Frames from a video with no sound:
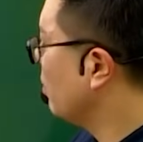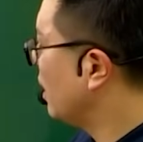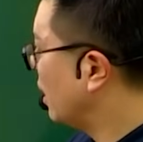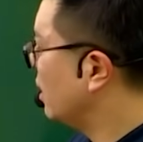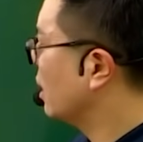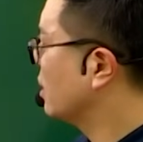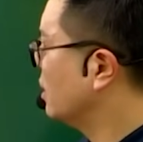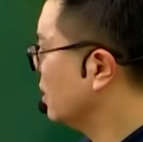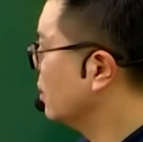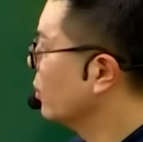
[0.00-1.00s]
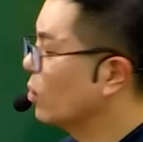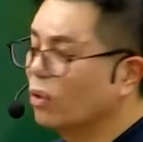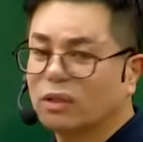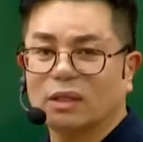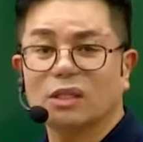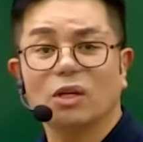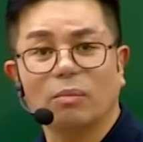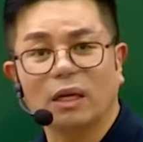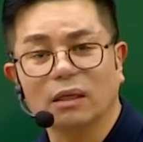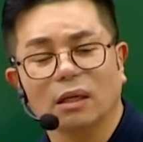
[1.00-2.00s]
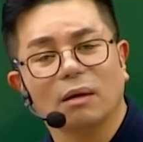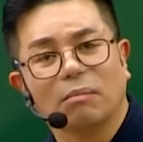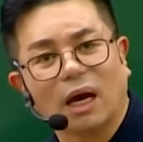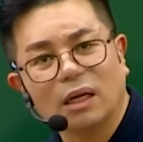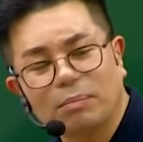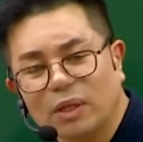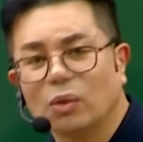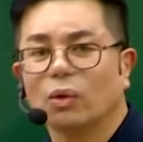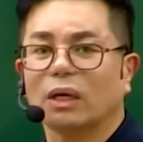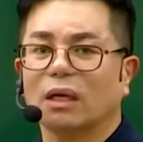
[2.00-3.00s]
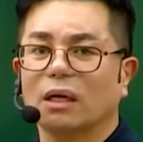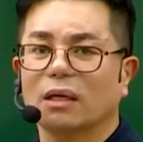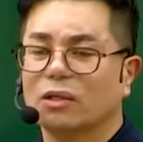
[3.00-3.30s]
및 날인 X 이런 것들이 시험에는 많이 빈도 있게